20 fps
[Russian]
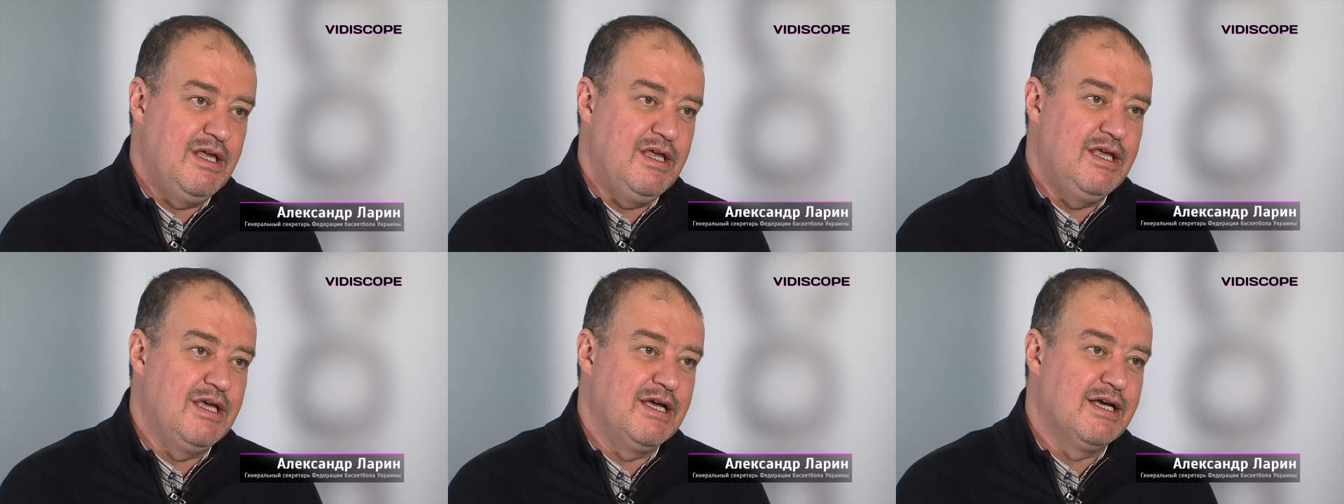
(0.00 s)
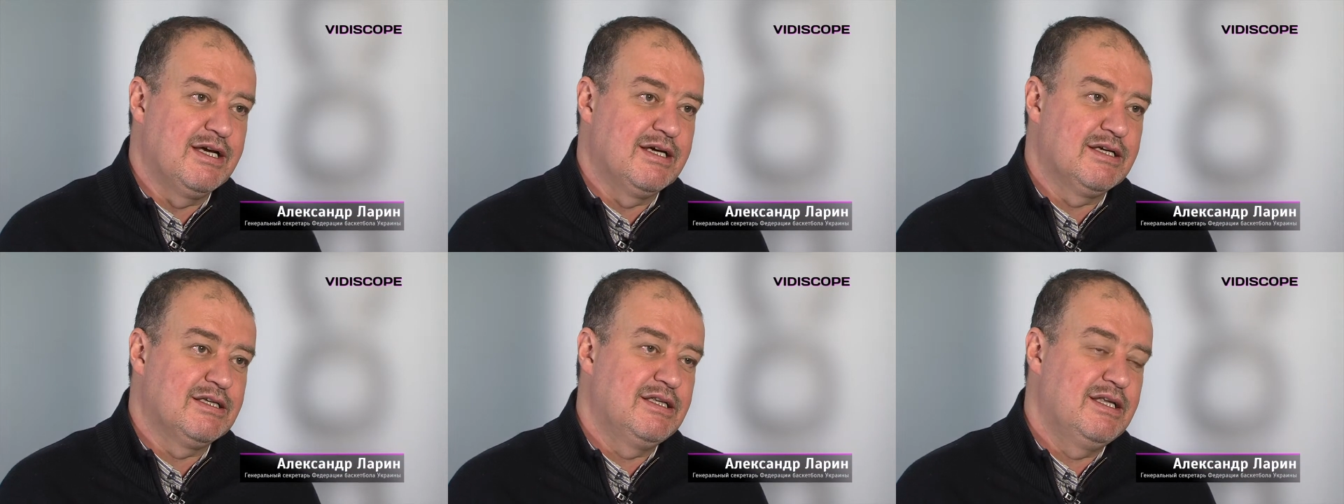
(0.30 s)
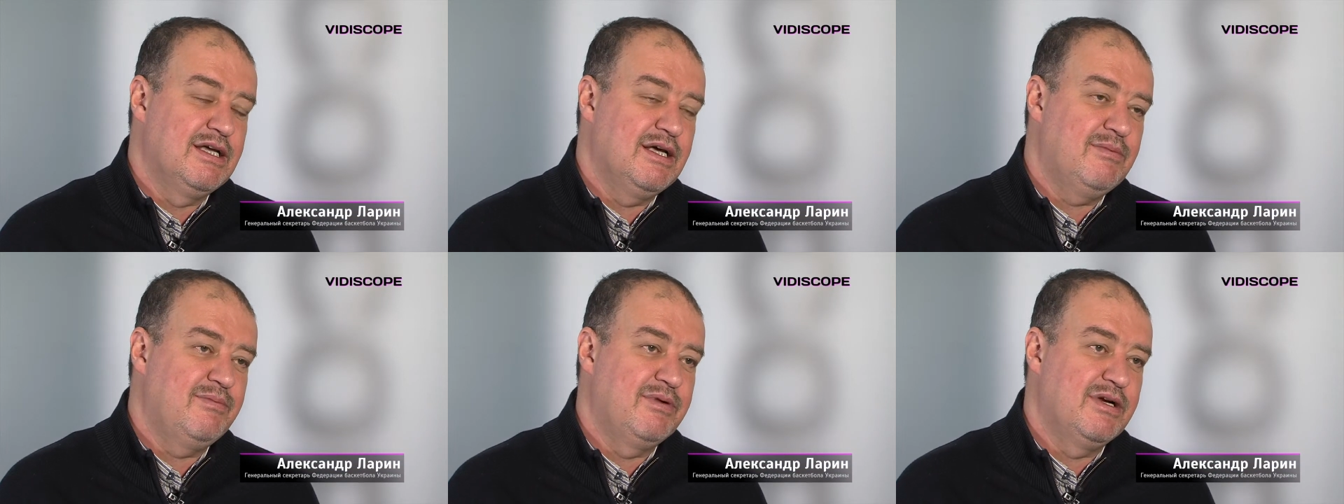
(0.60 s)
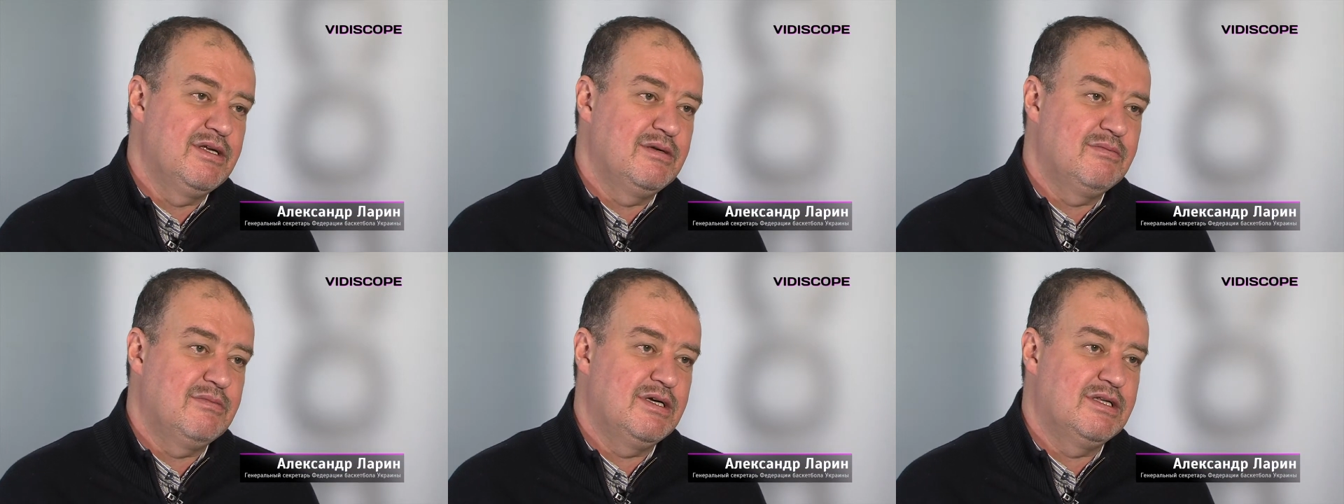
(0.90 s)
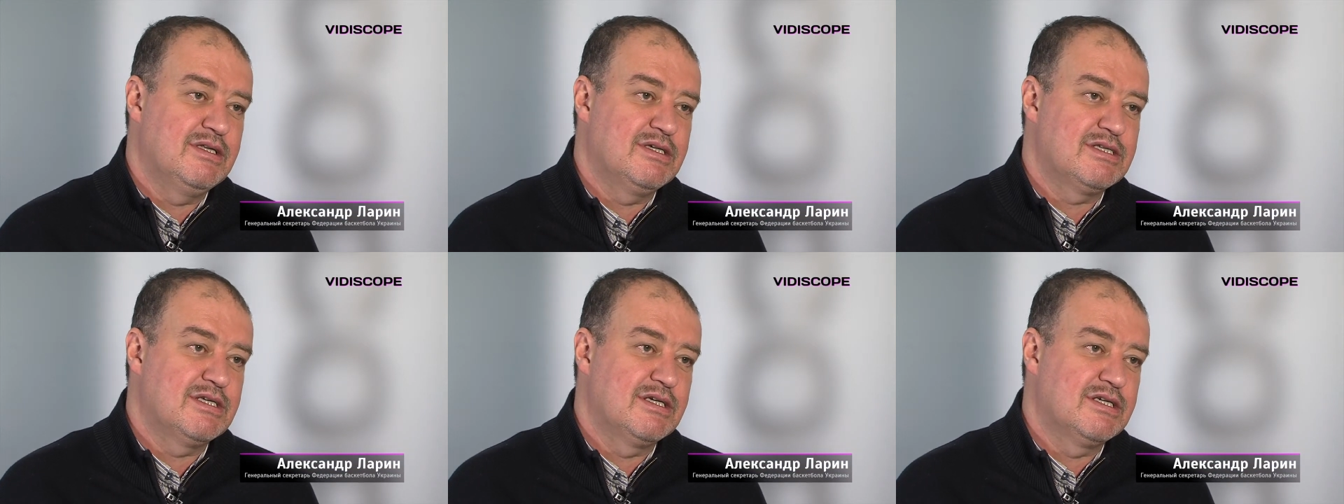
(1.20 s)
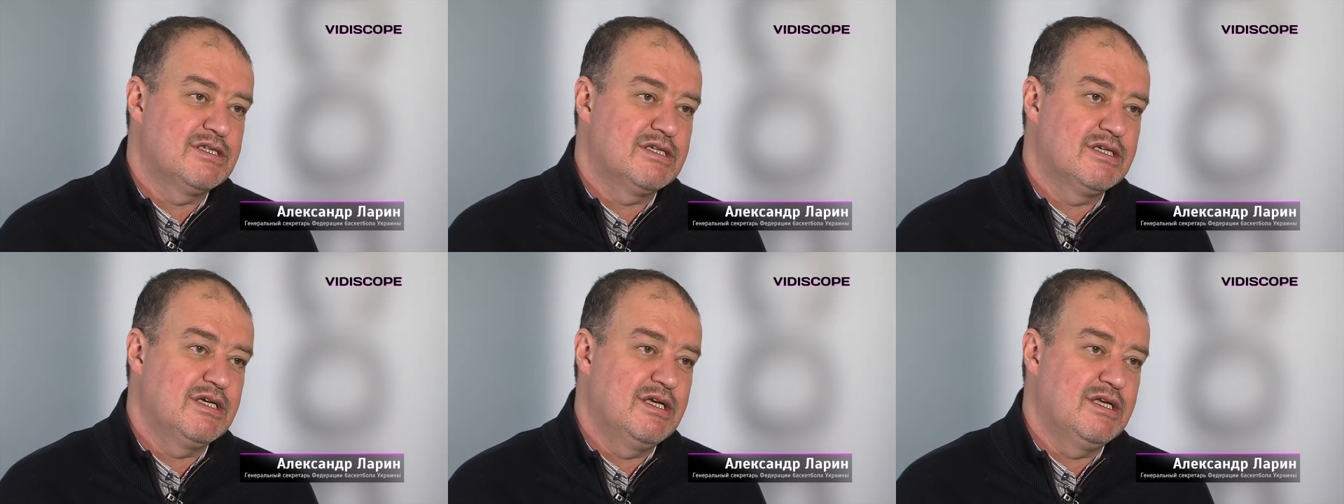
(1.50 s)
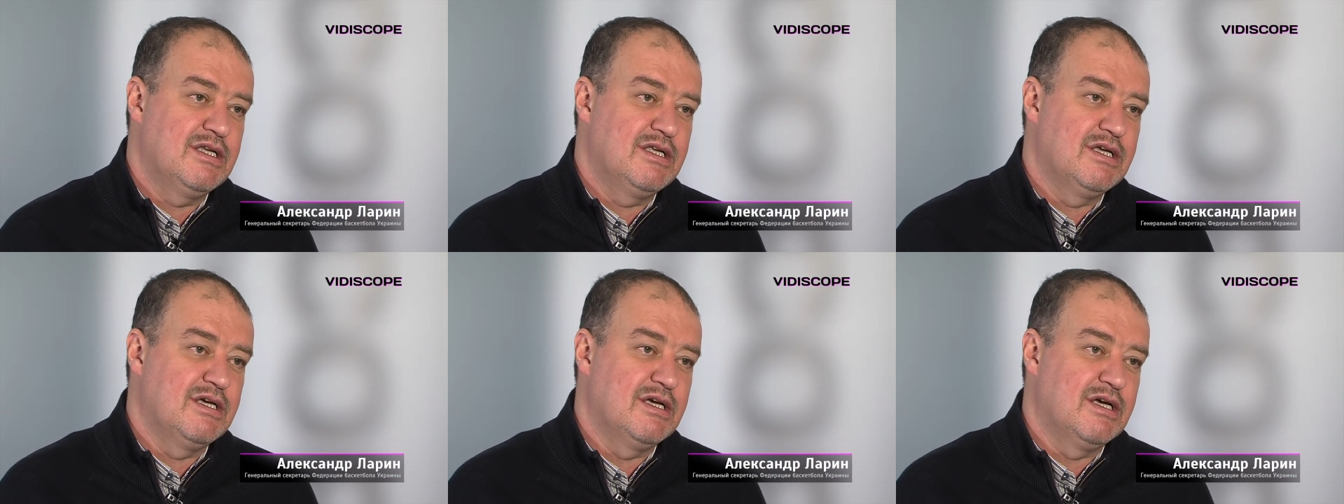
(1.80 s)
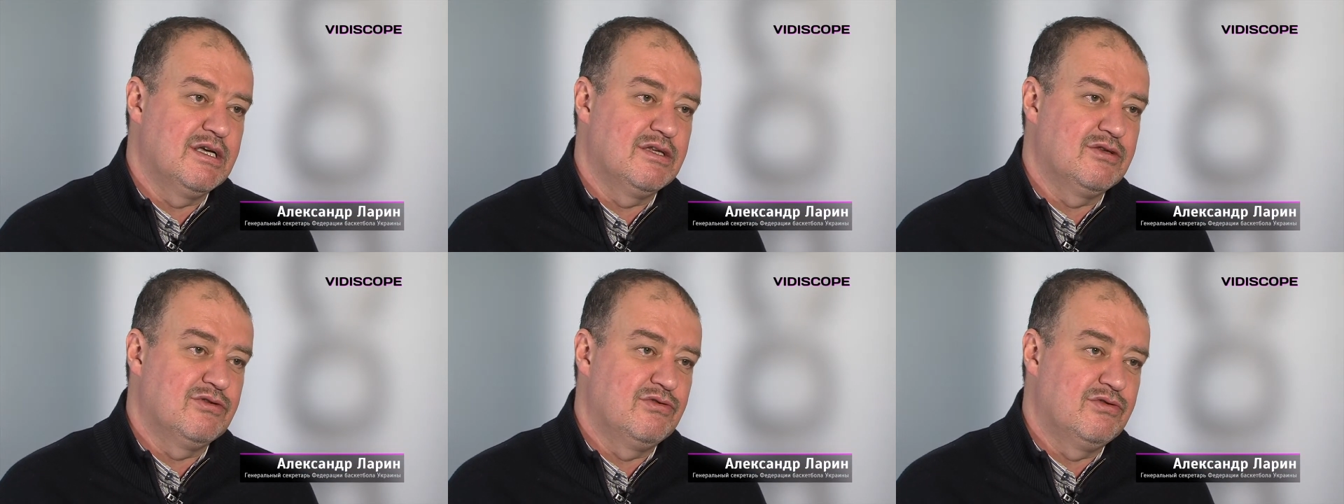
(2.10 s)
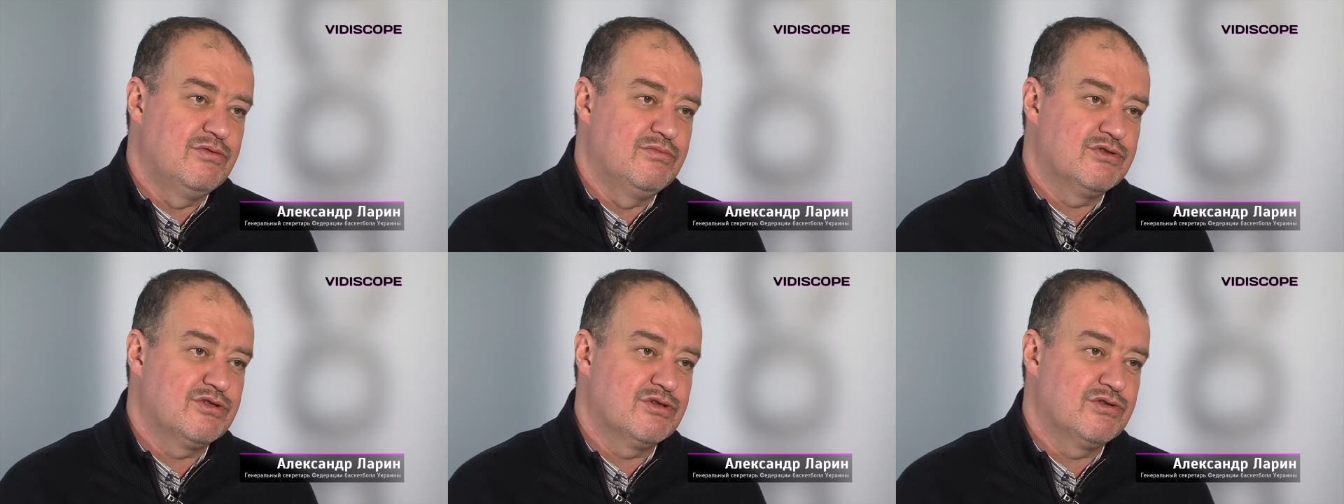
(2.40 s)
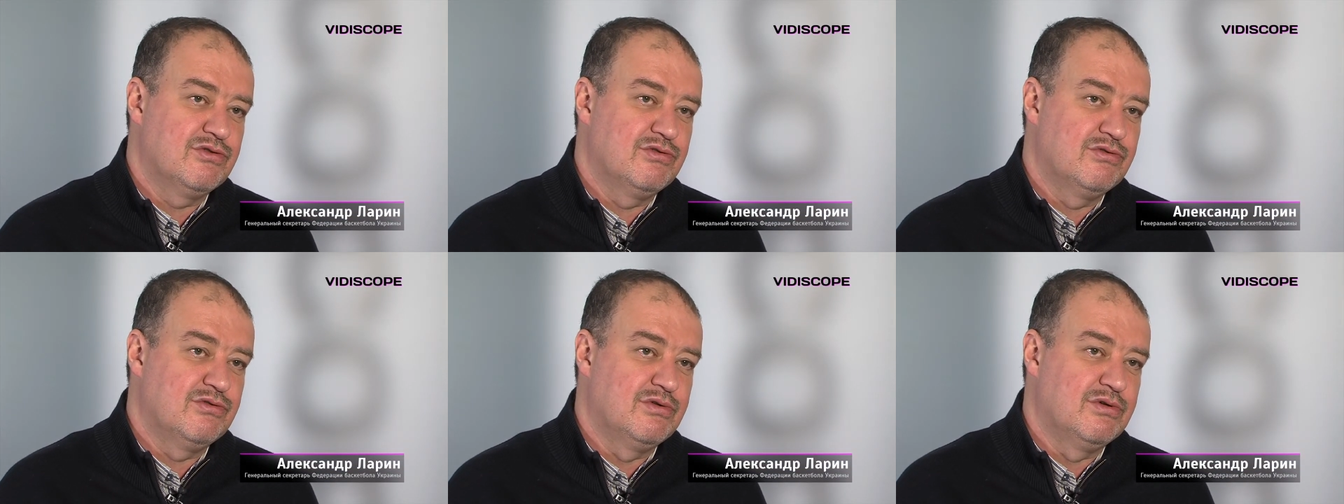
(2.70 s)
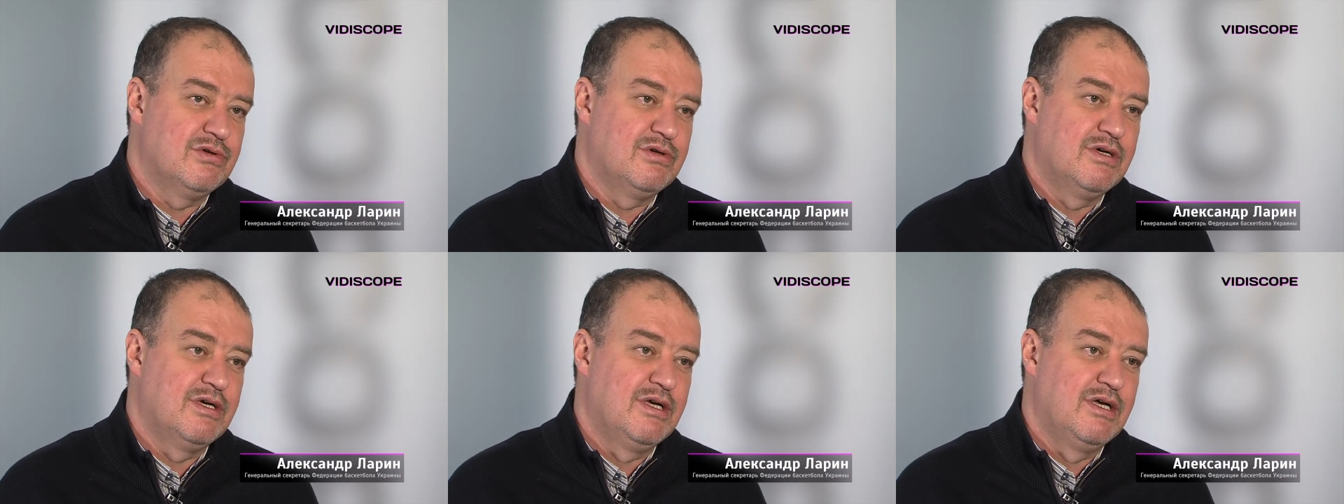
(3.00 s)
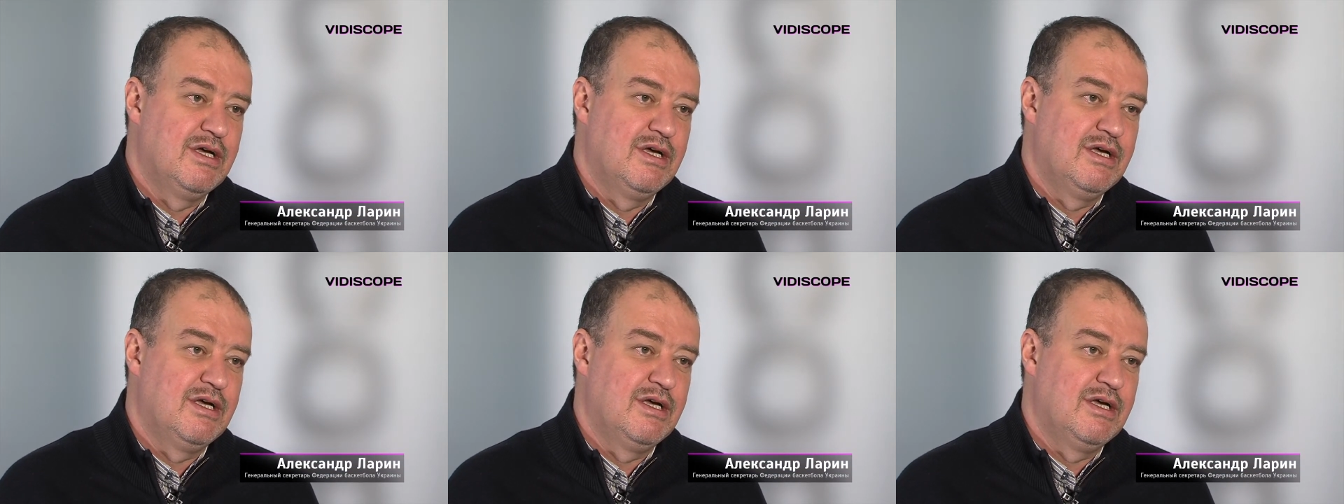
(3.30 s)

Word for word: И когда принималось решение о том, что